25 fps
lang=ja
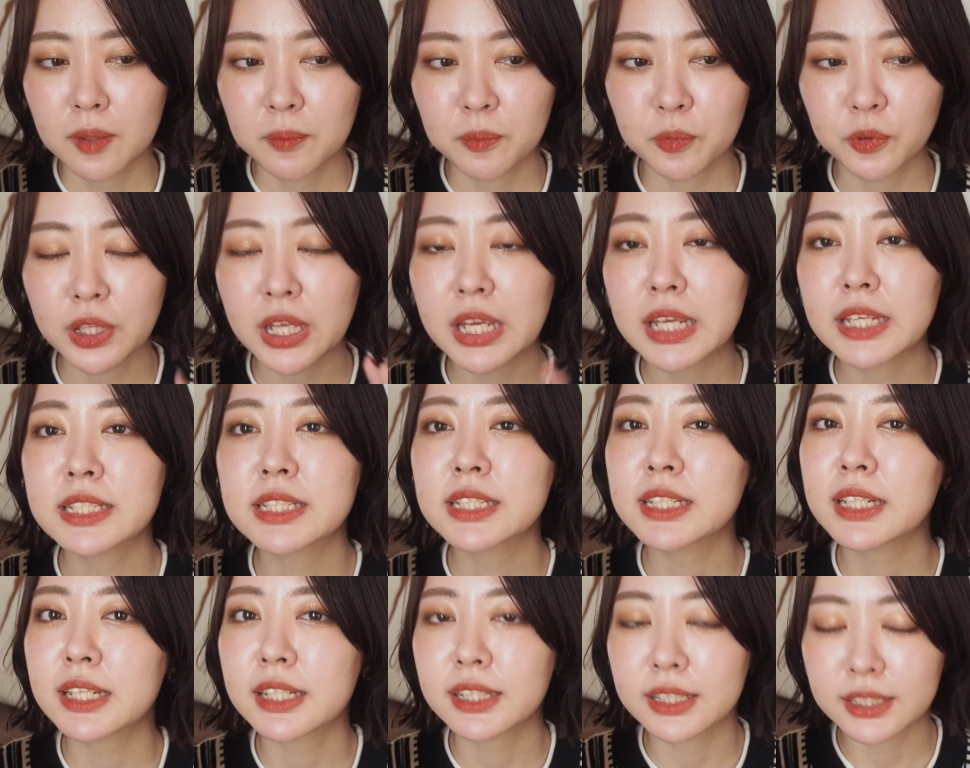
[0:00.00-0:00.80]
もう低
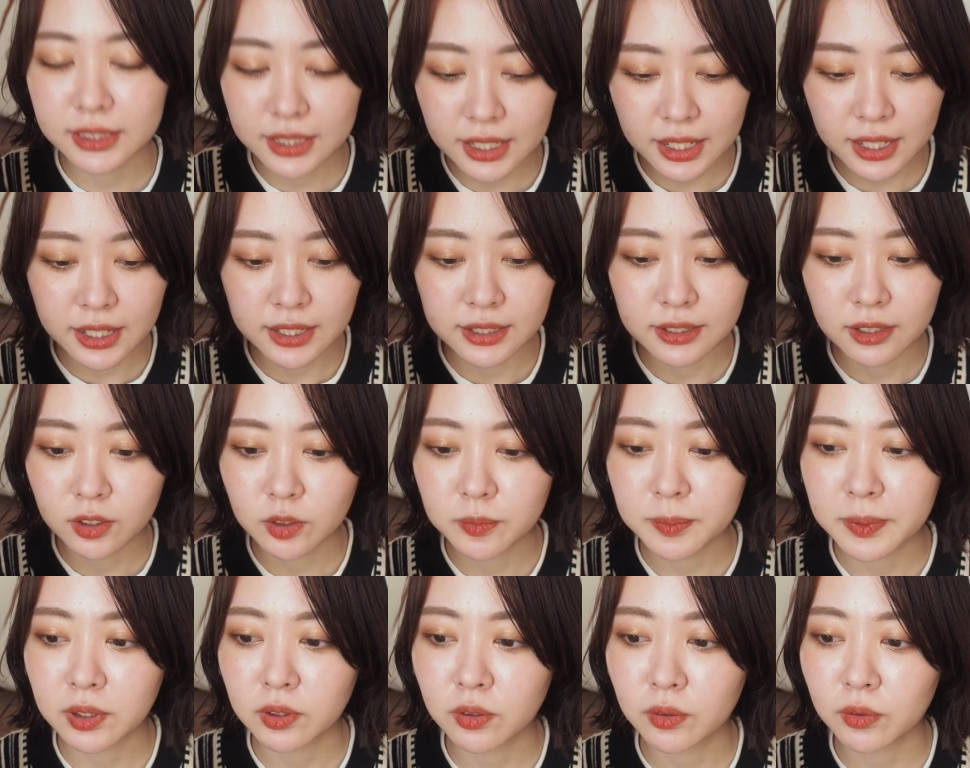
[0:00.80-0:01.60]
刺激でな
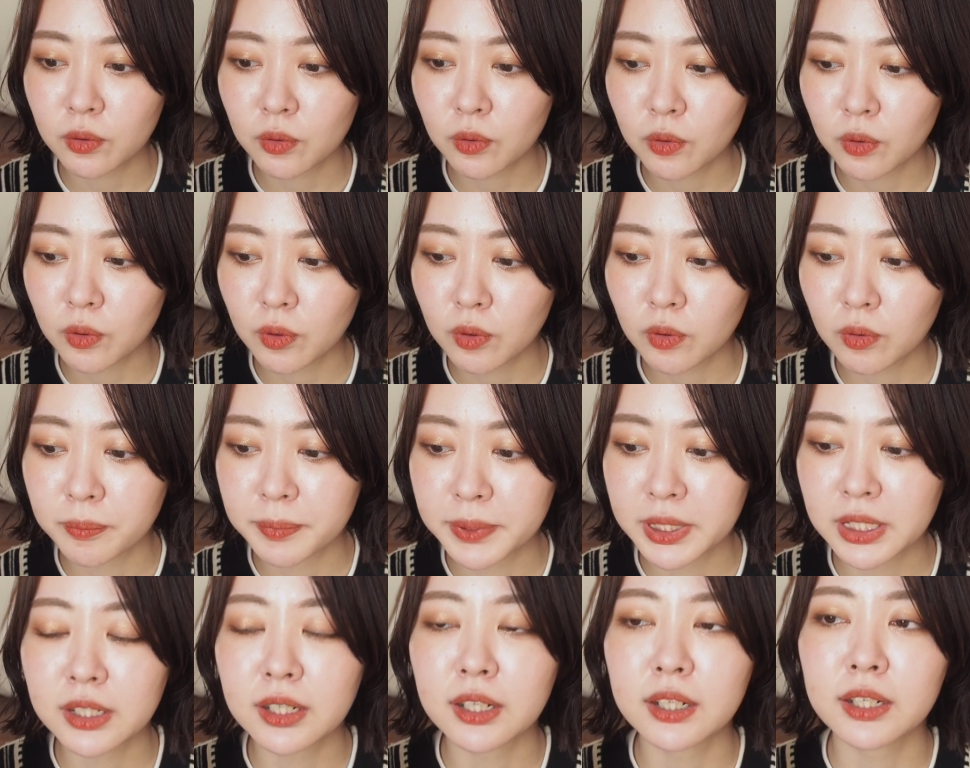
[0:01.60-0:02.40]
るべくこう
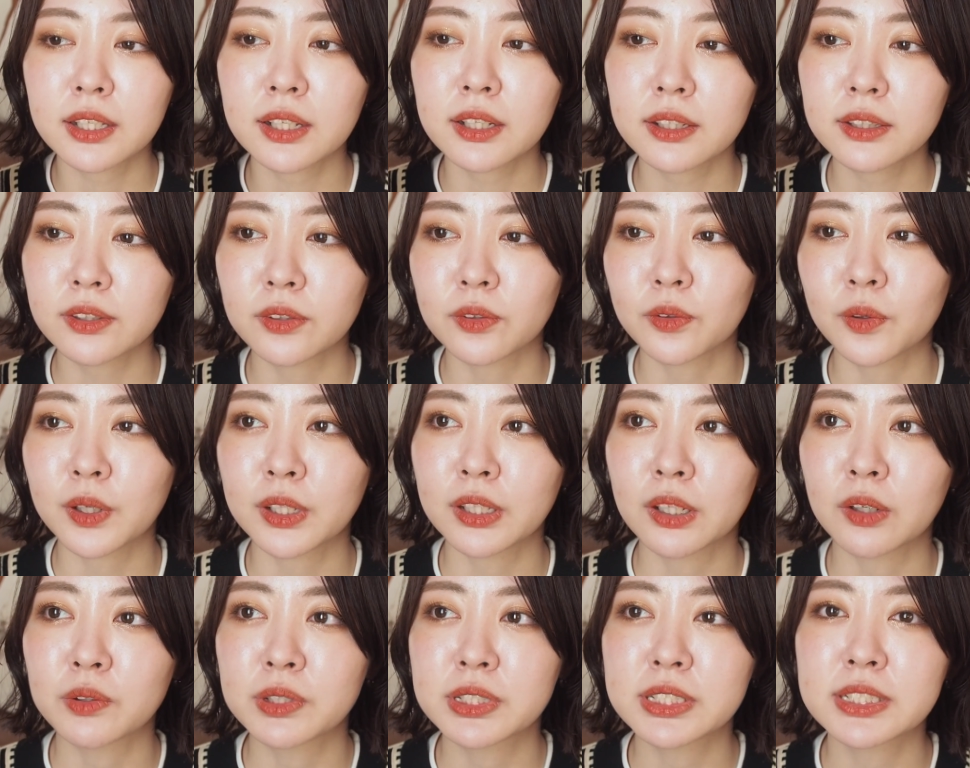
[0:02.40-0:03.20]
敏感になってるお
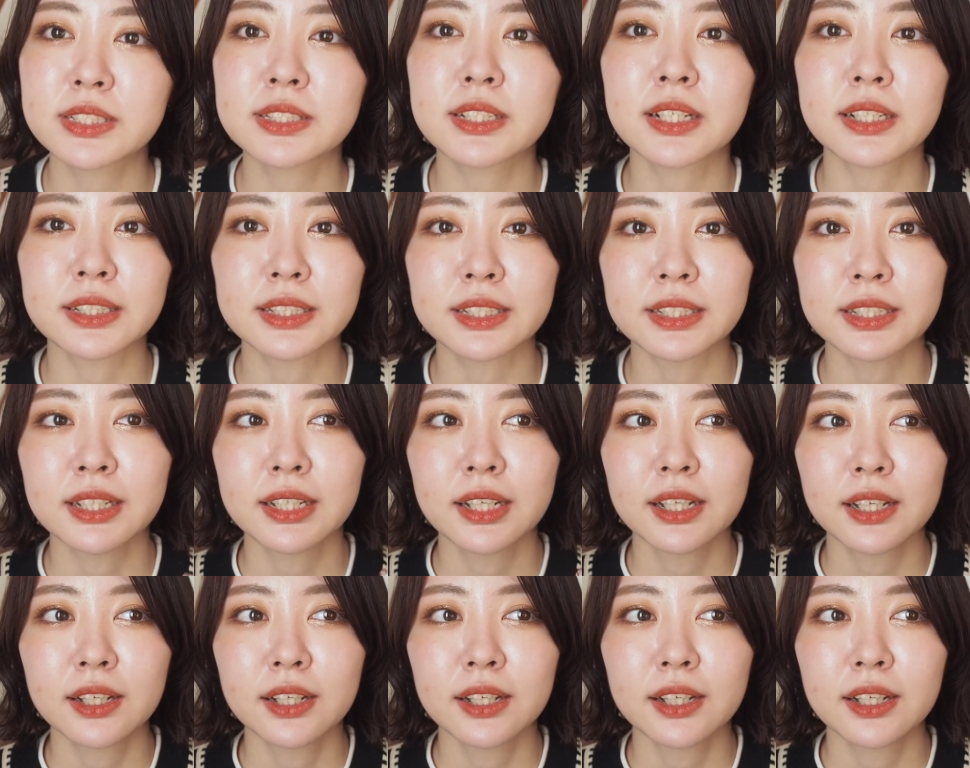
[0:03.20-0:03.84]
肌を静かに